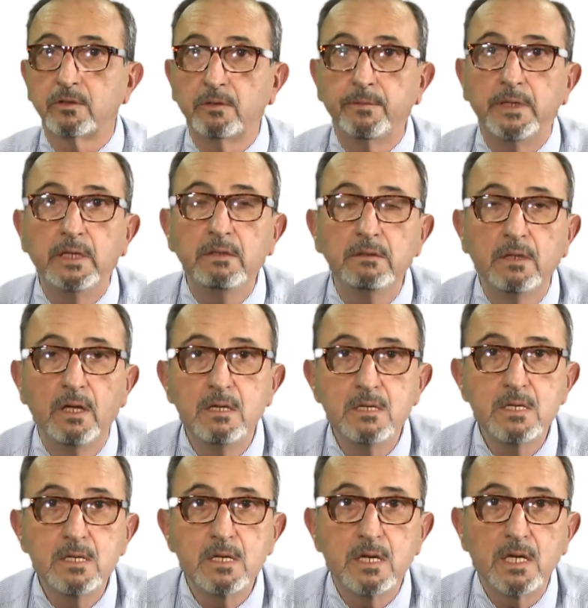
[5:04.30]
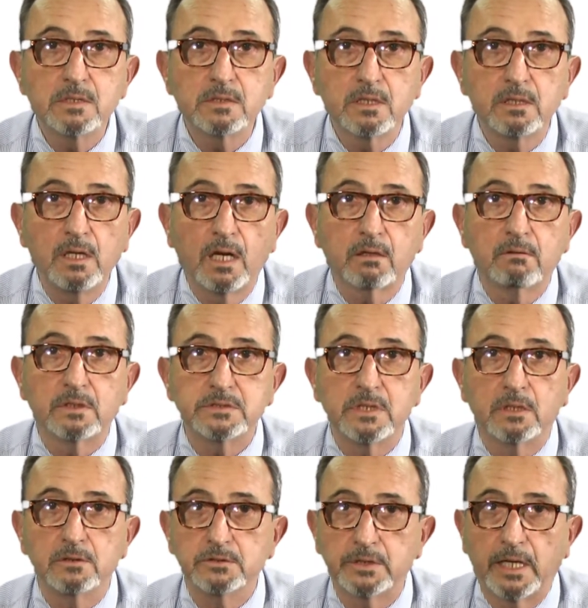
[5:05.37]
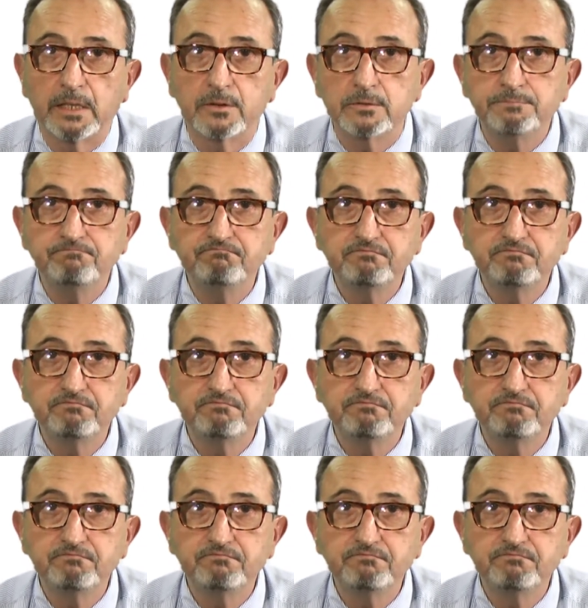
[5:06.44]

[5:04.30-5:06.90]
Civil, es decir, al cuasicontrato.